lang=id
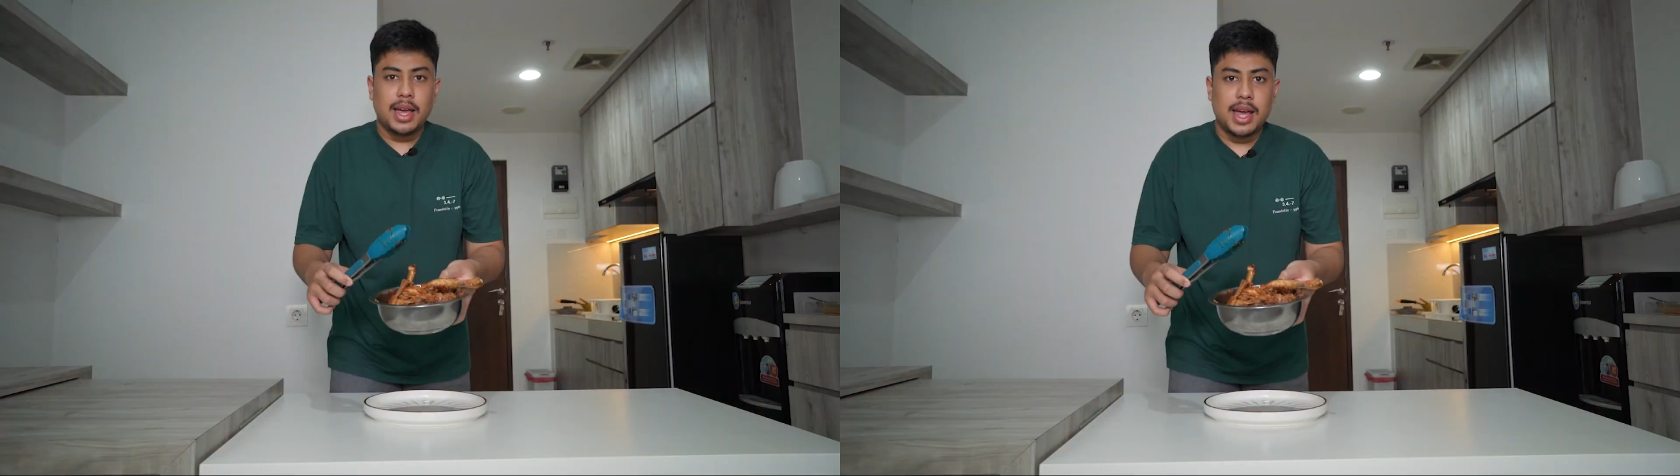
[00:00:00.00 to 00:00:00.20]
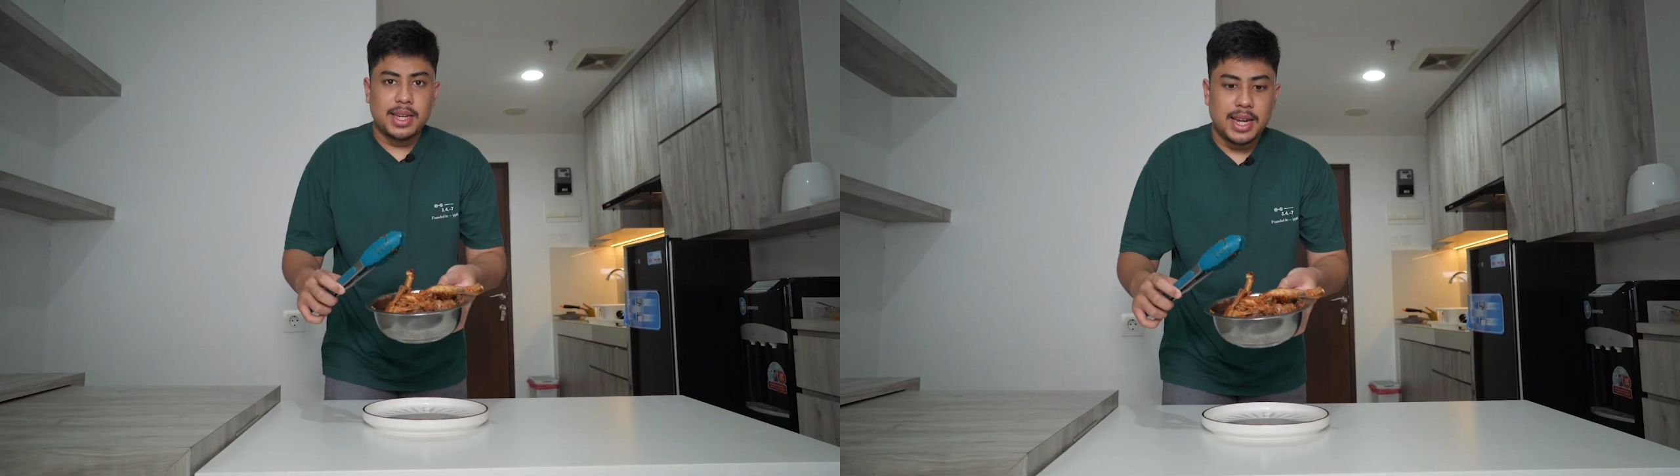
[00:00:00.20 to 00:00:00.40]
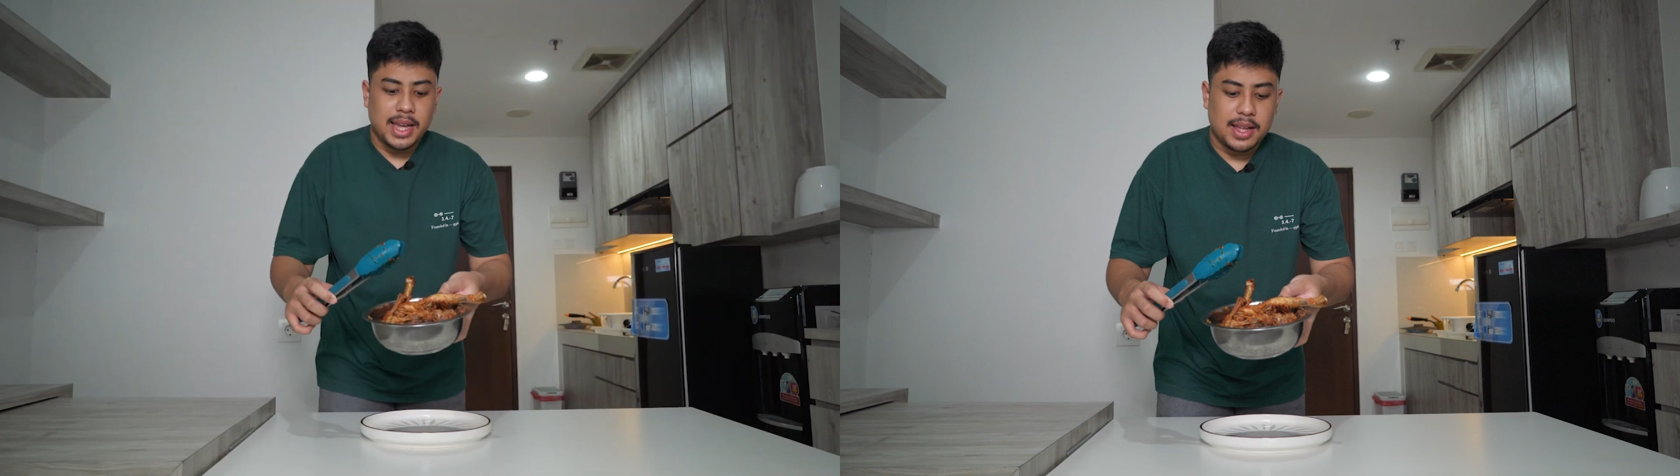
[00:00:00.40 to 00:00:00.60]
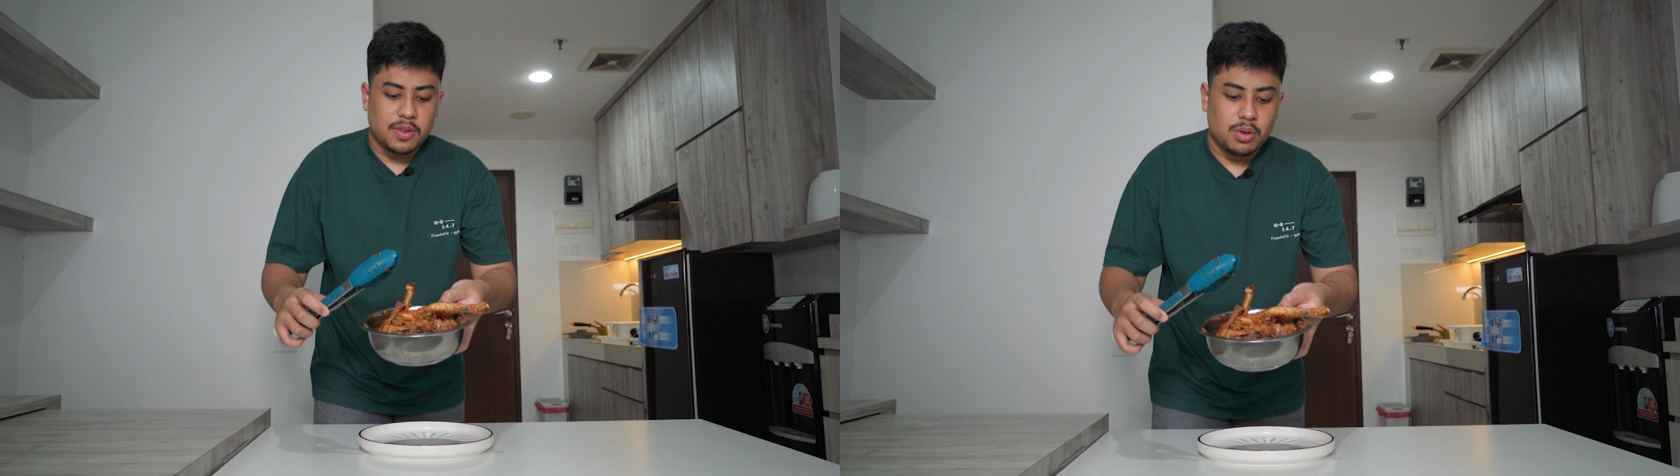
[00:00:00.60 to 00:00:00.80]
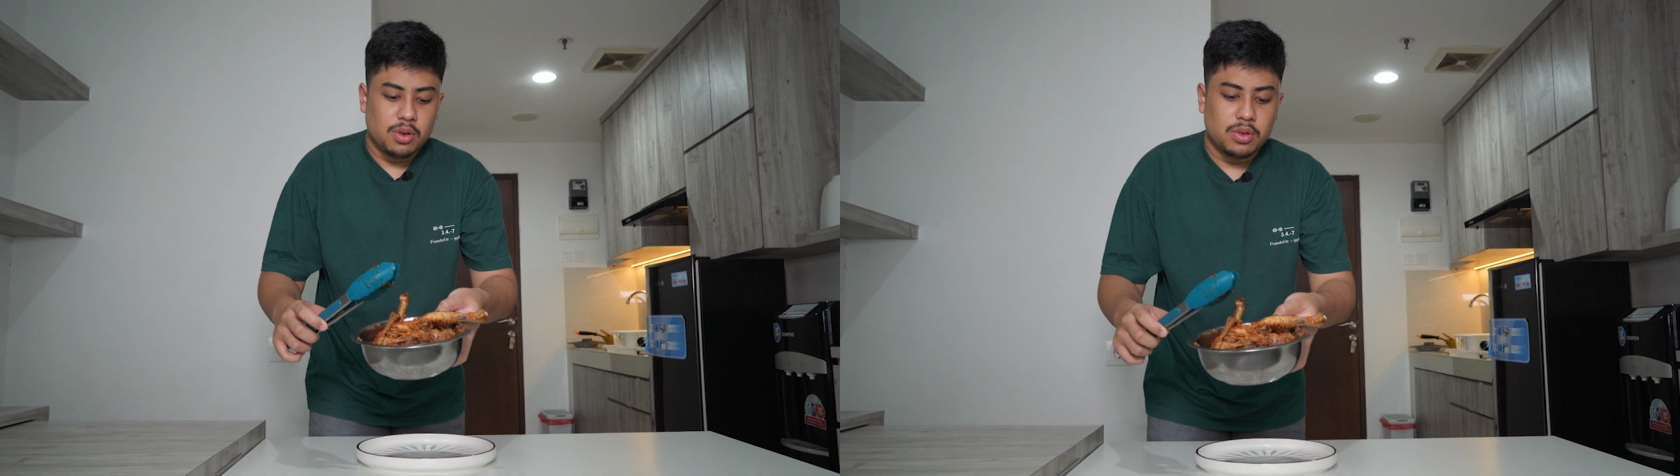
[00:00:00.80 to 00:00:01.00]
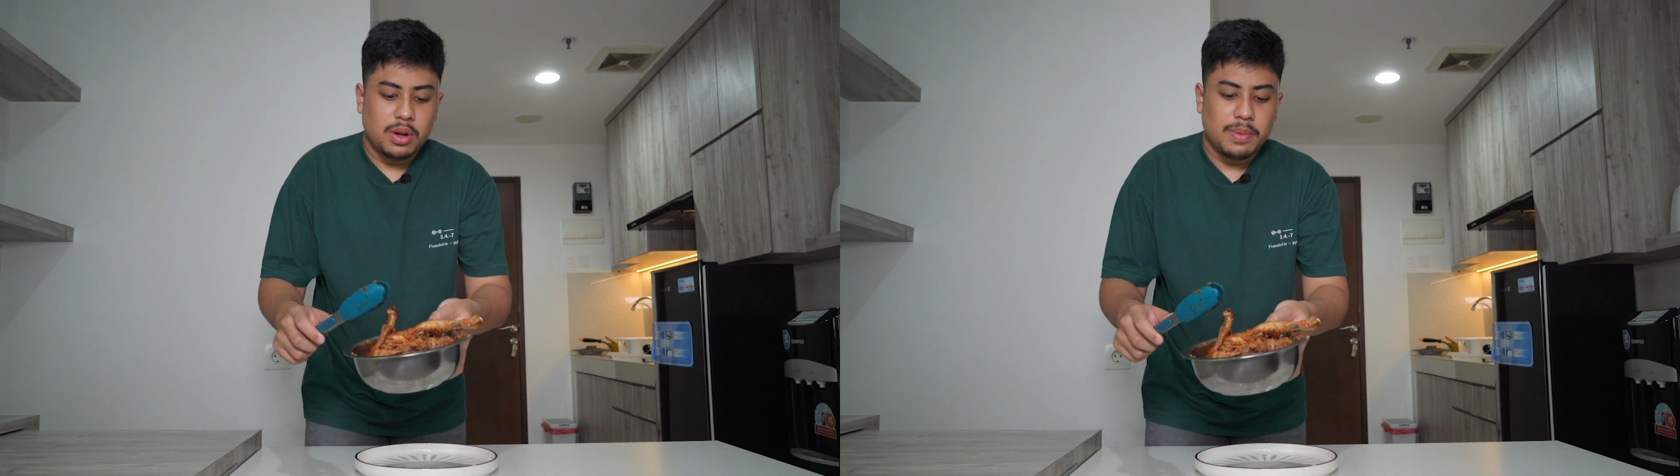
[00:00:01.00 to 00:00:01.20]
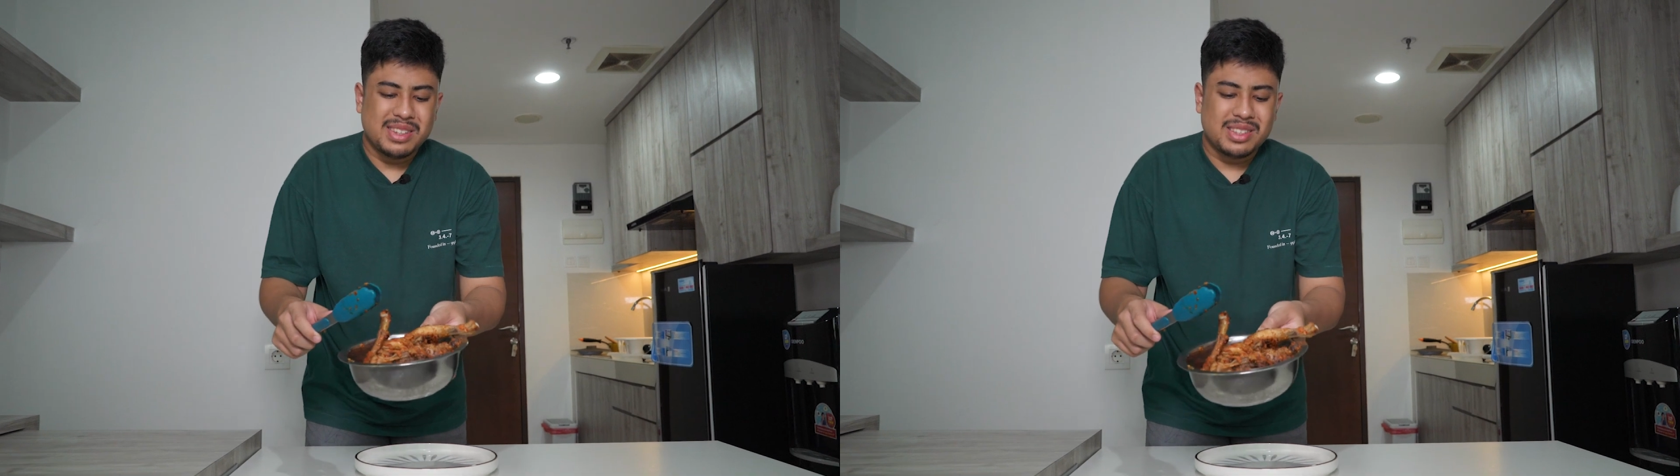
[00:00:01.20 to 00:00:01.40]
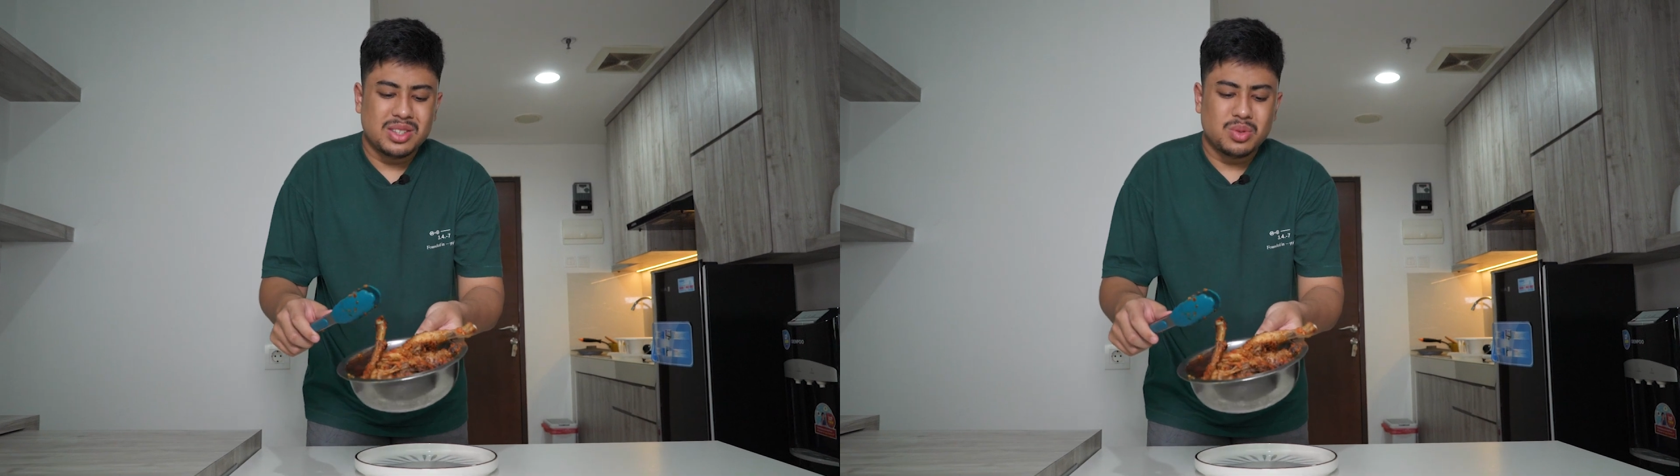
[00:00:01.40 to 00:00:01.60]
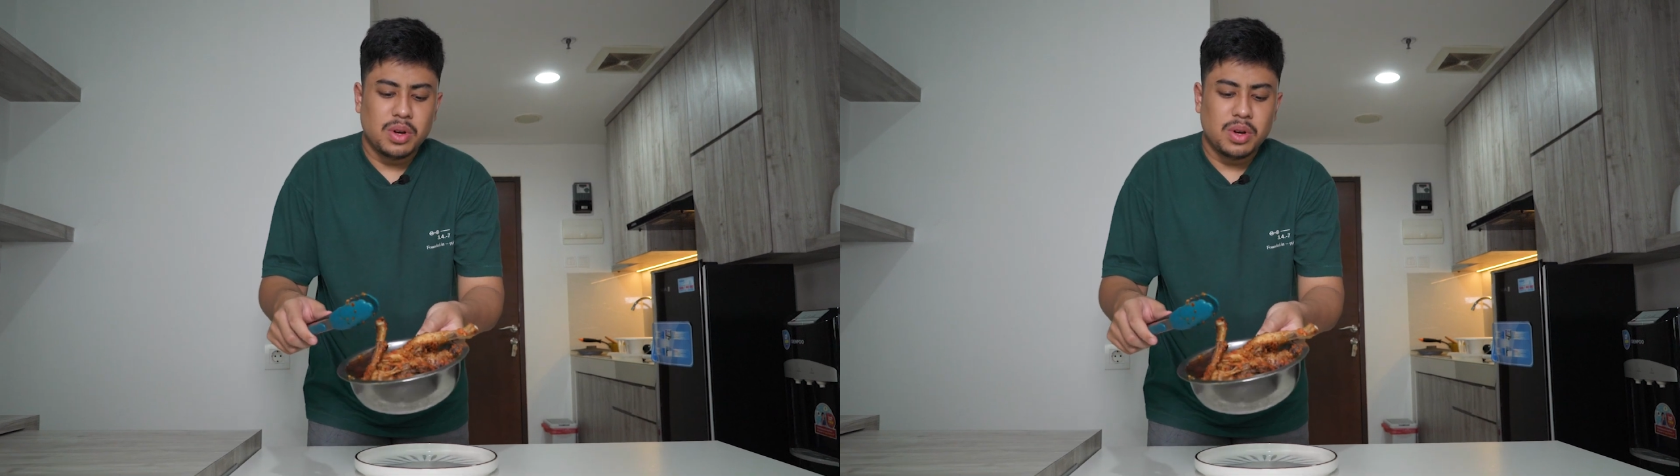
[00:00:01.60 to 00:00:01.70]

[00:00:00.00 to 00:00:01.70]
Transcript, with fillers: Nah, ini lihat udah mateng